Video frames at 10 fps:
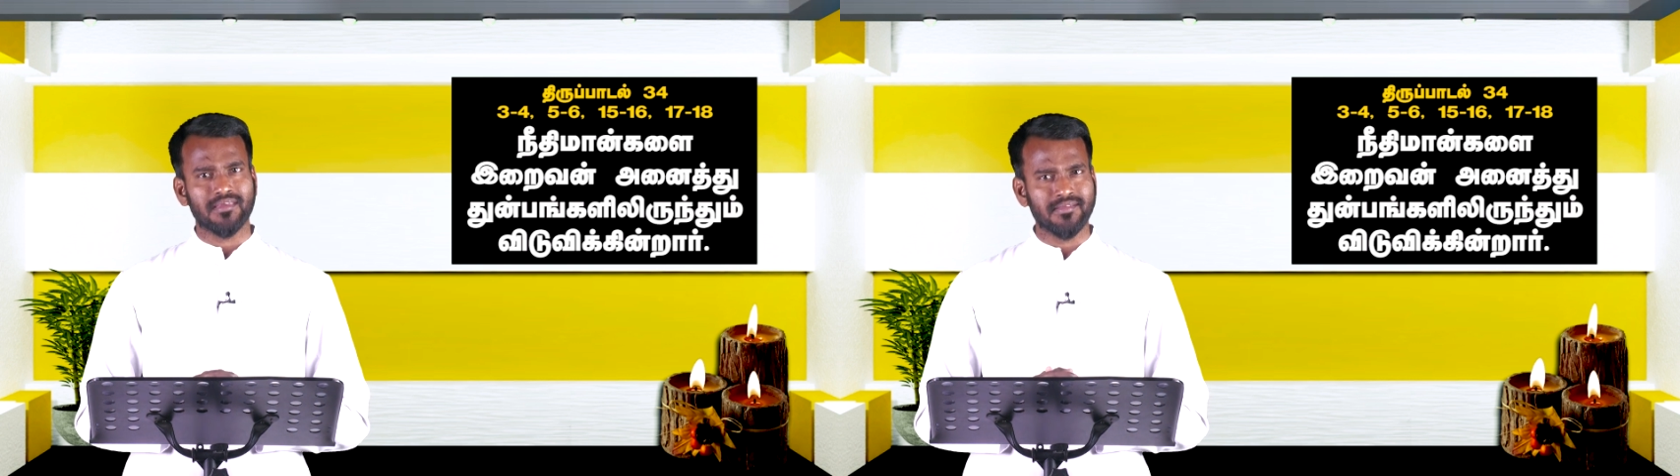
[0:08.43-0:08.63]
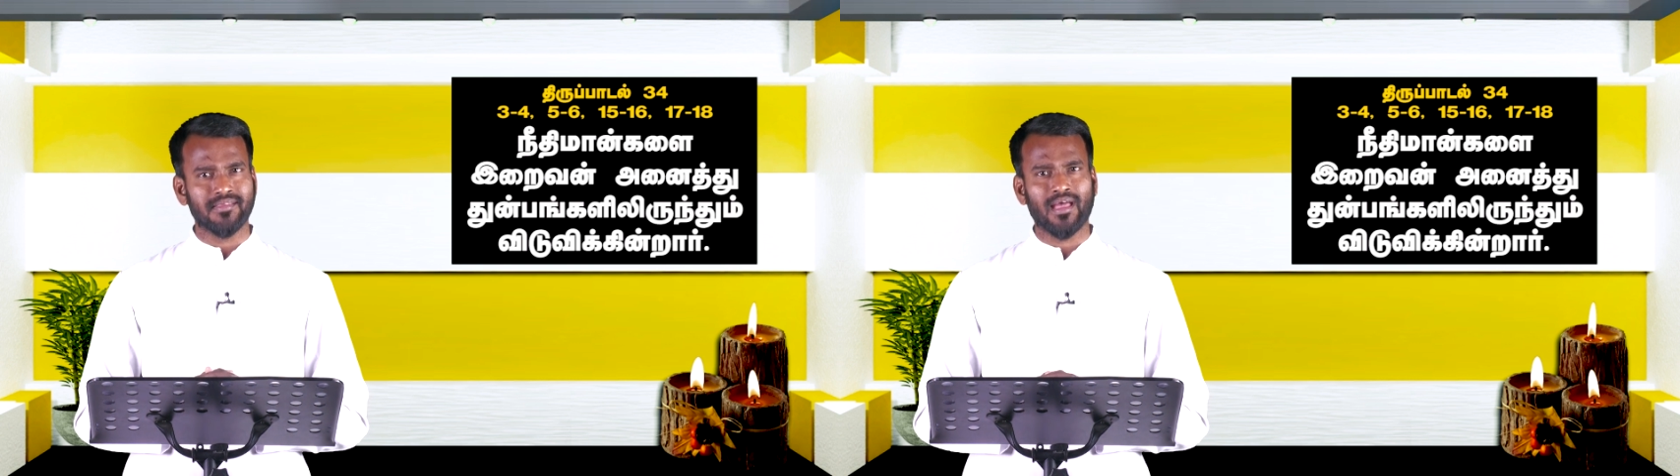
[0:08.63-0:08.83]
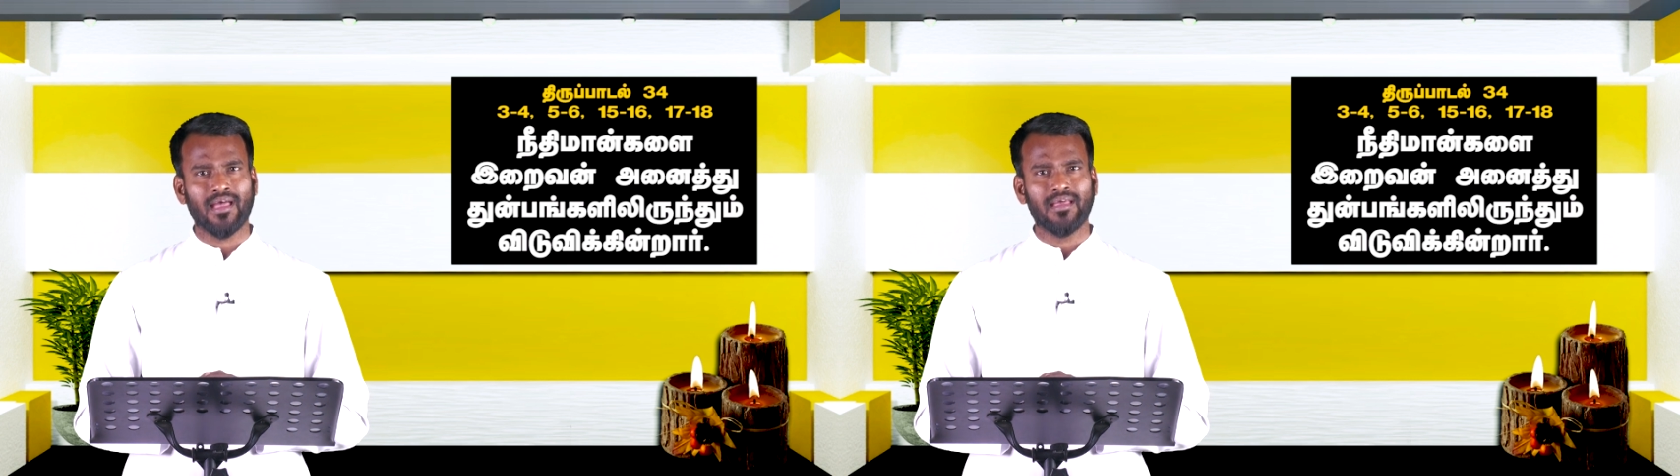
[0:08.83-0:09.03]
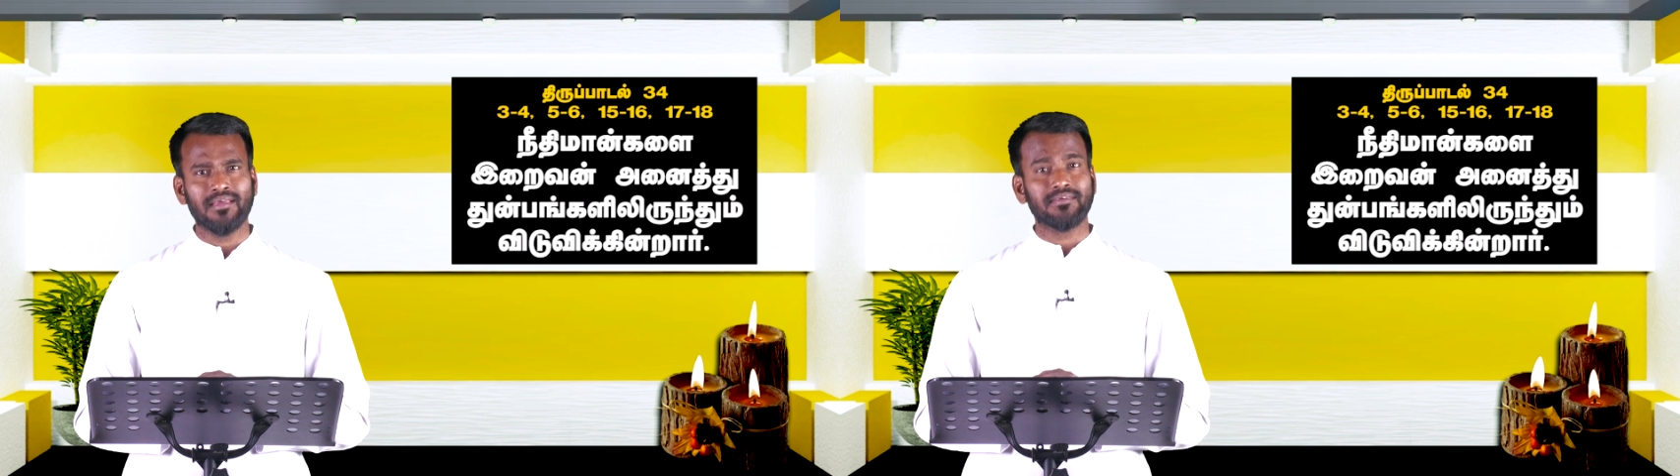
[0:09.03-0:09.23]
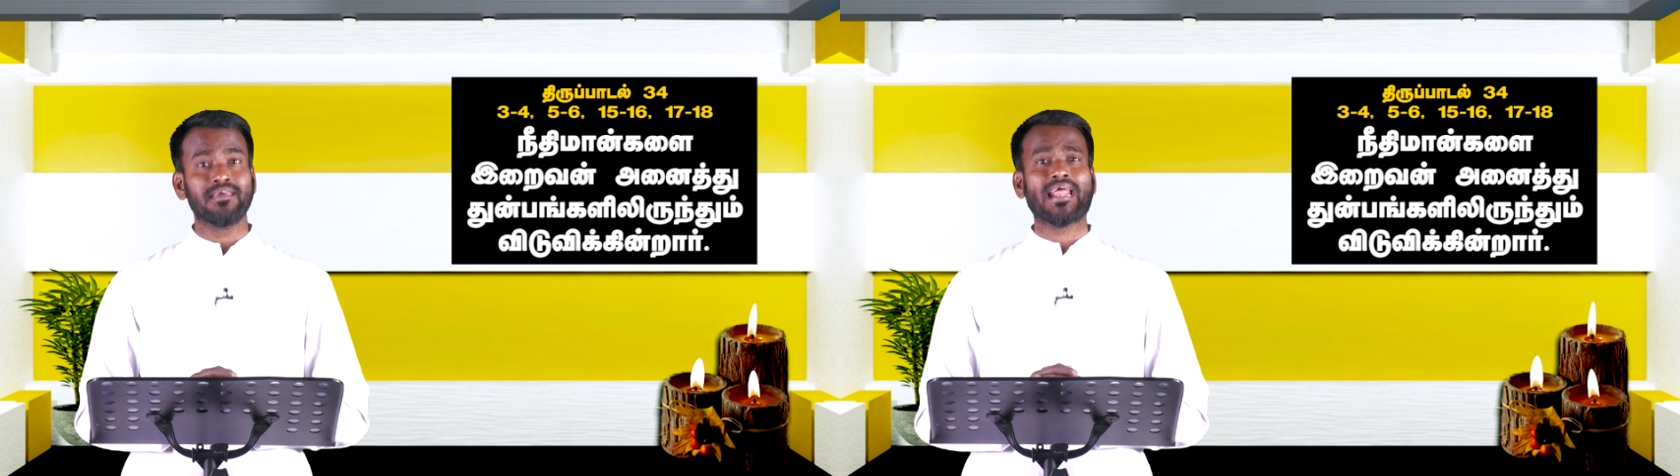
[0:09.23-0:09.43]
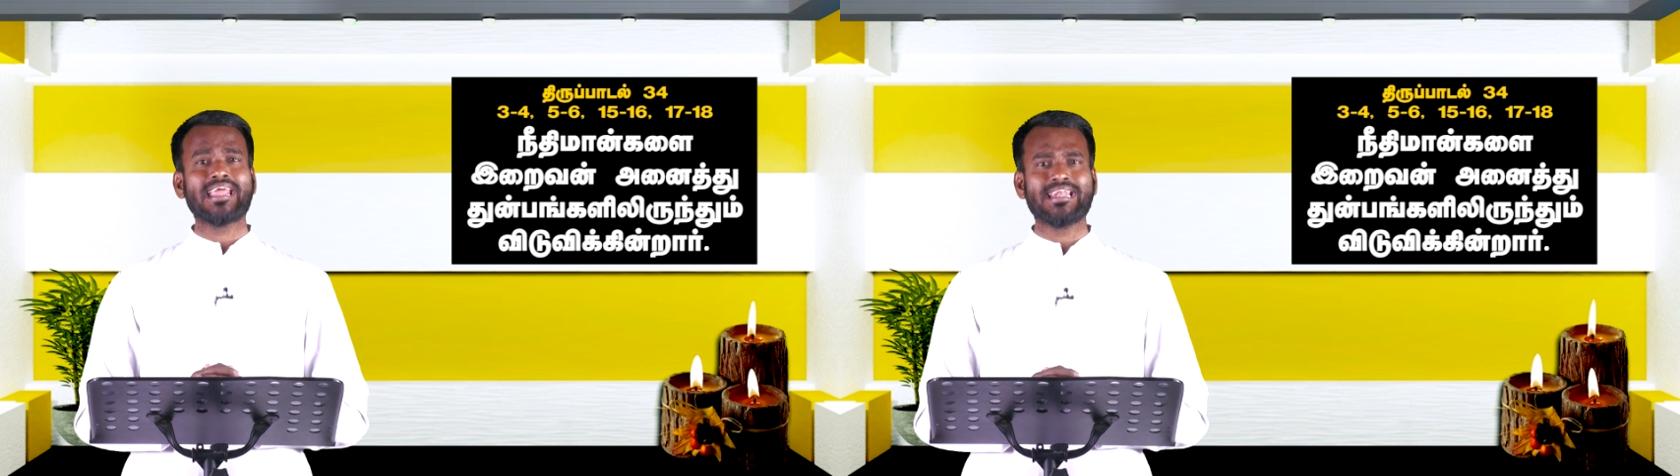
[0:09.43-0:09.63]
இந்த இறை